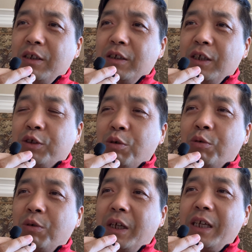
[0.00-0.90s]
那孙
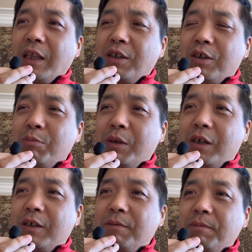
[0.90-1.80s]
红雷演的叫什么名
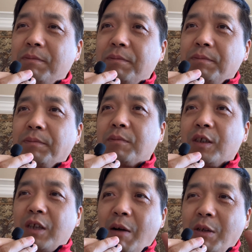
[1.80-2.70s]
儿？
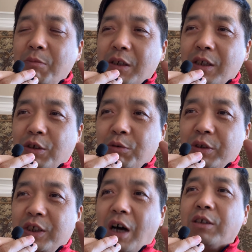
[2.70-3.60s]
他们的名字都有
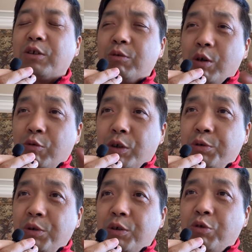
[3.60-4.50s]
讲究。我过
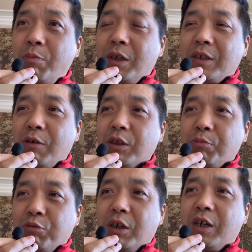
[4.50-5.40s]
去专门在我的
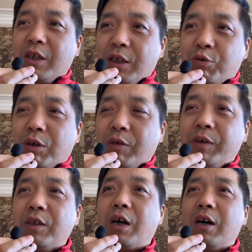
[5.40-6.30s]
博客上做个
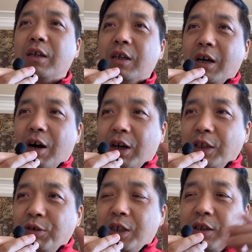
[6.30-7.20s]
文章。好了，
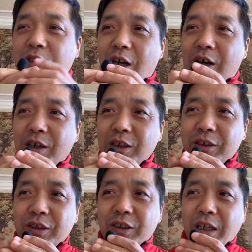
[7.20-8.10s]
就讲到这儿。
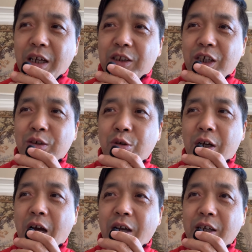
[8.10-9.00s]
请大家订阅
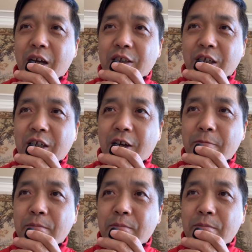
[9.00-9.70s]
侃爷，谢谢。